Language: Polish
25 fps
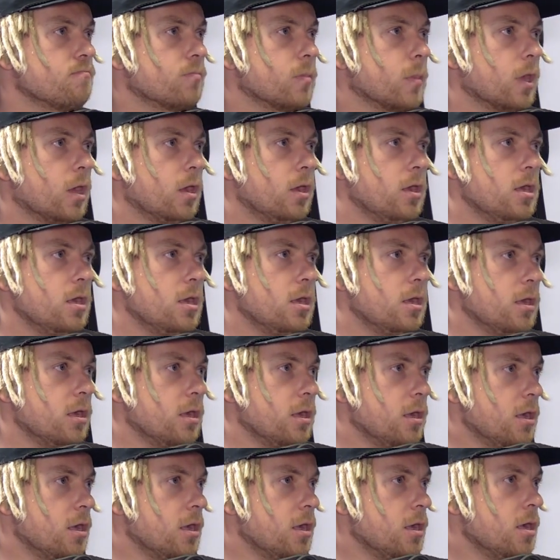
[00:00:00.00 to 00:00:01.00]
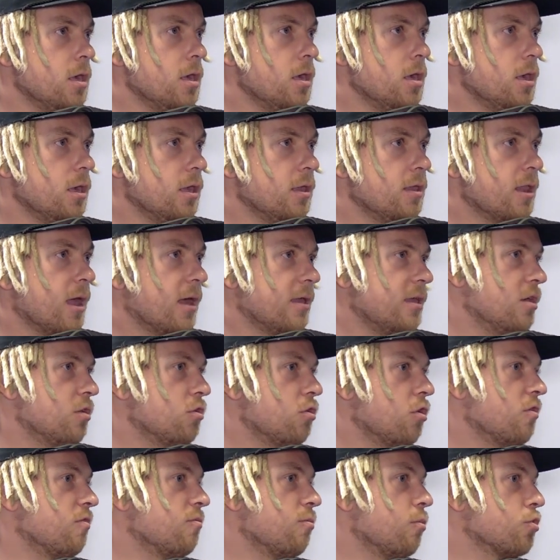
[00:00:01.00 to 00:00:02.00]
I, i, i, I dla nich to
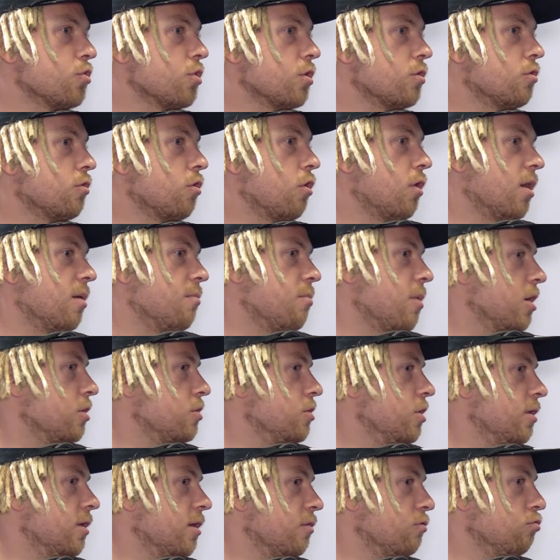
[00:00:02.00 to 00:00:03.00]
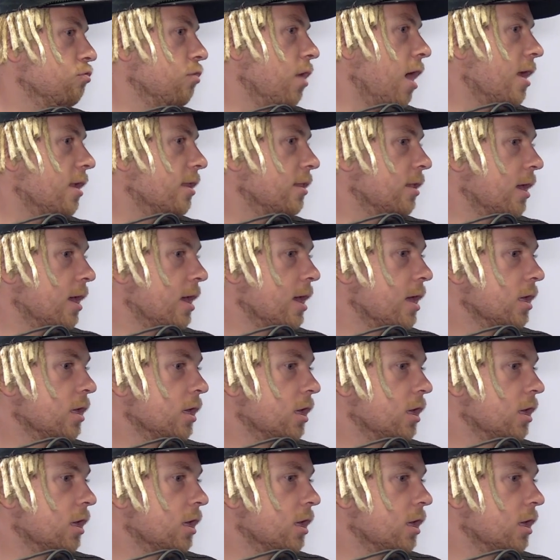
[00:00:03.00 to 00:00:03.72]
jest może trochę bardziej naturalne.